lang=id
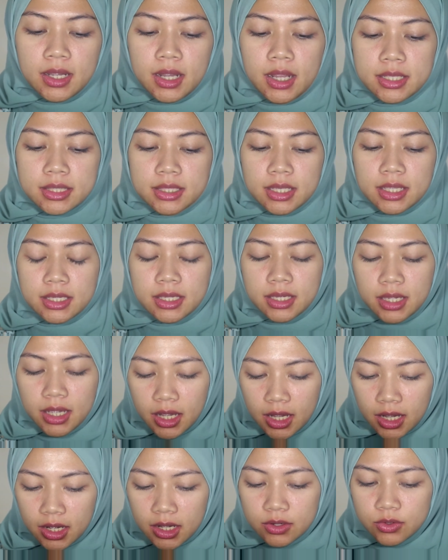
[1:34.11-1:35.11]

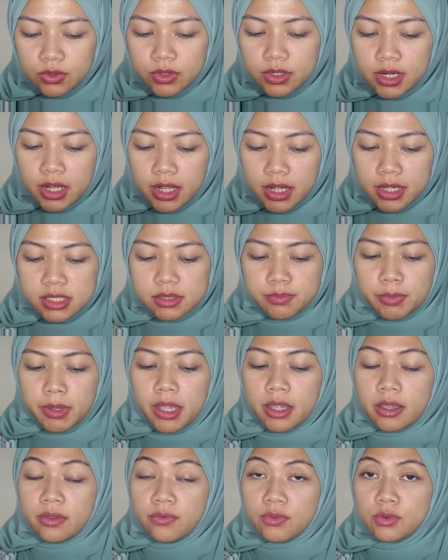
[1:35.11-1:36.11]
katanya udah
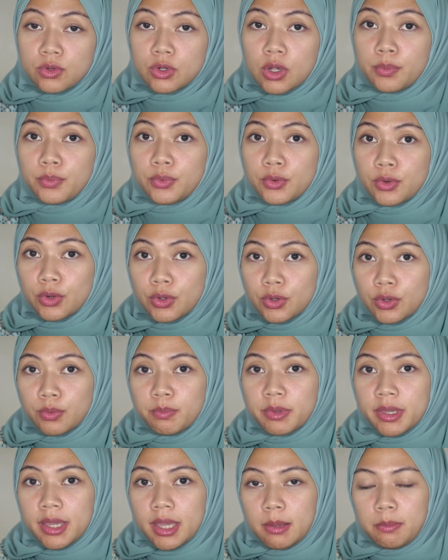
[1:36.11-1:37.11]
SPF 20
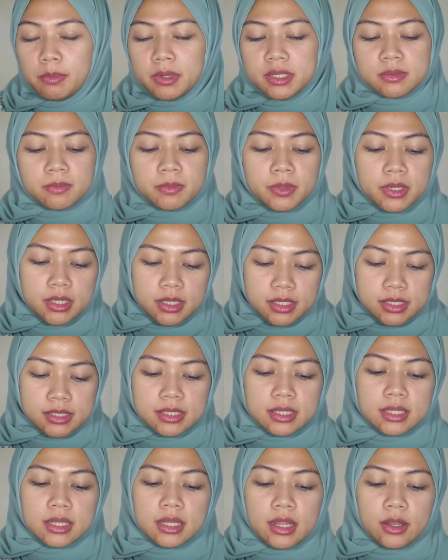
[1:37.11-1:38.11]
PA++.
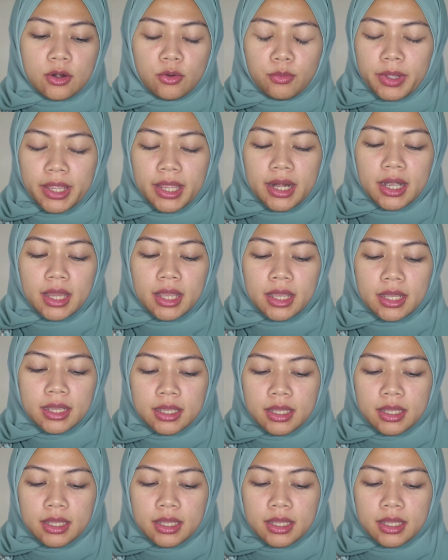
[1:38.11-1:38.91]
Nah, lumayan lah.